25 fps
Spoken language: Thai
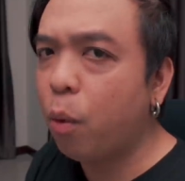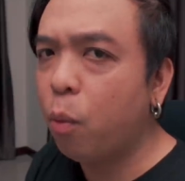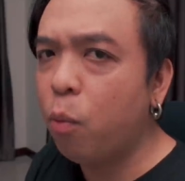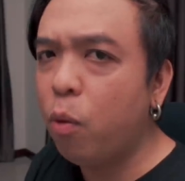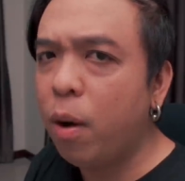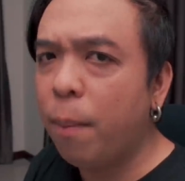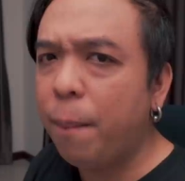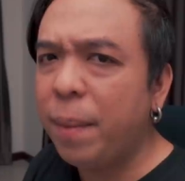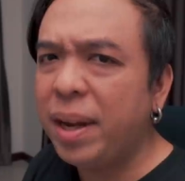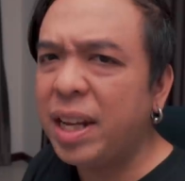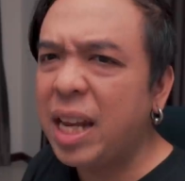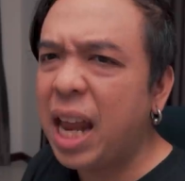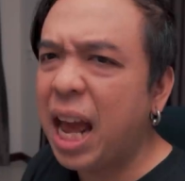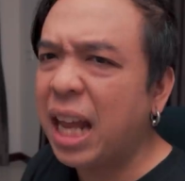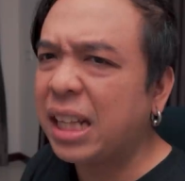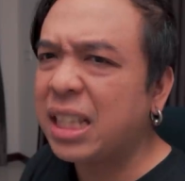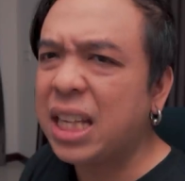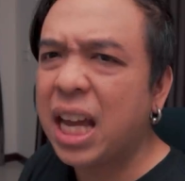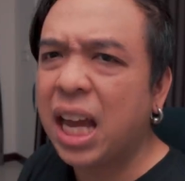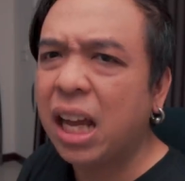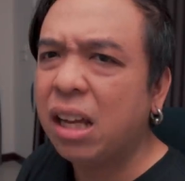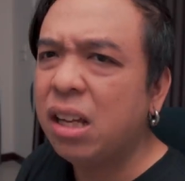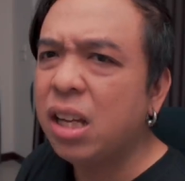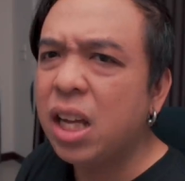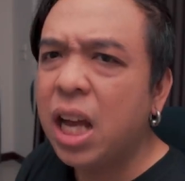ผมว่าไม่น่า
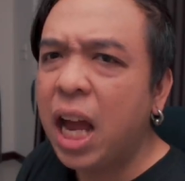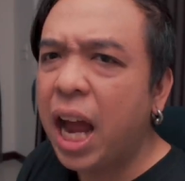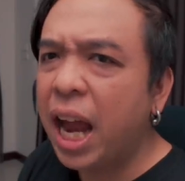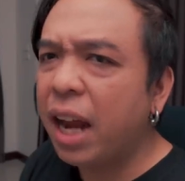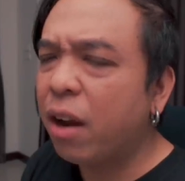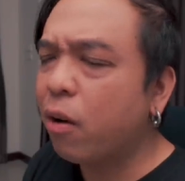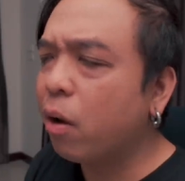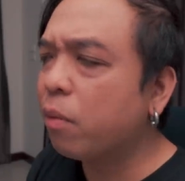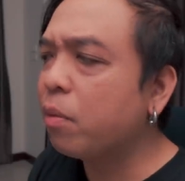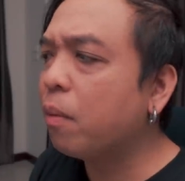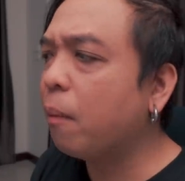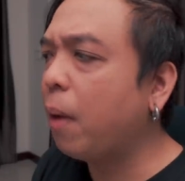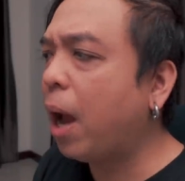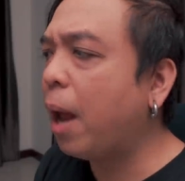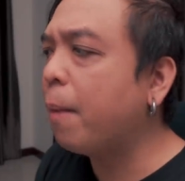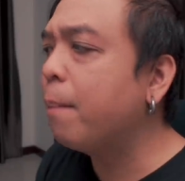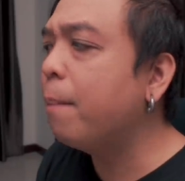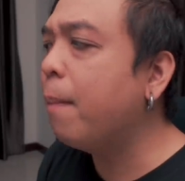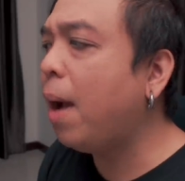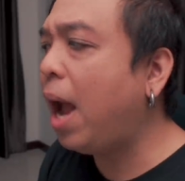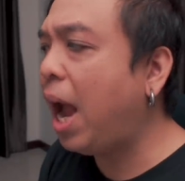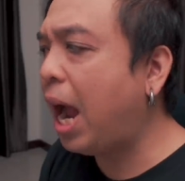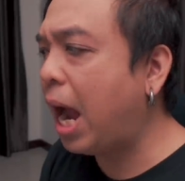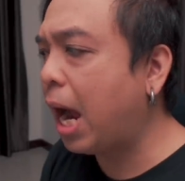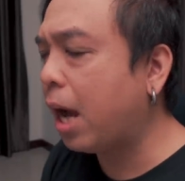จะให้ความสำคัญ
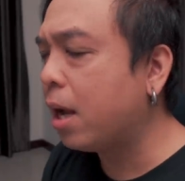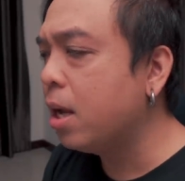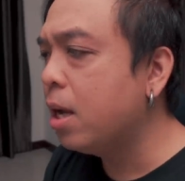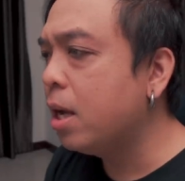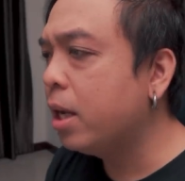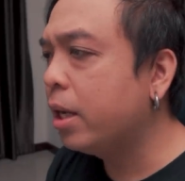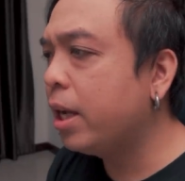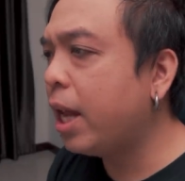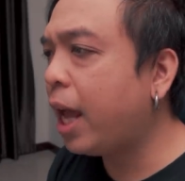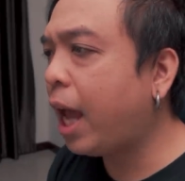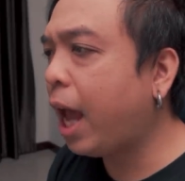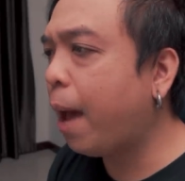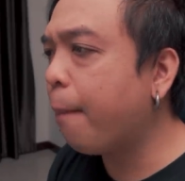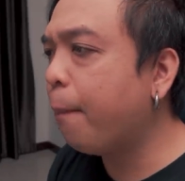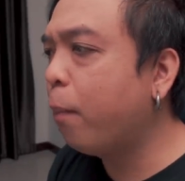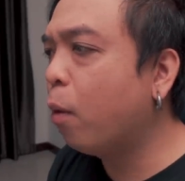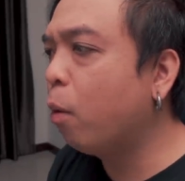มากนะครับ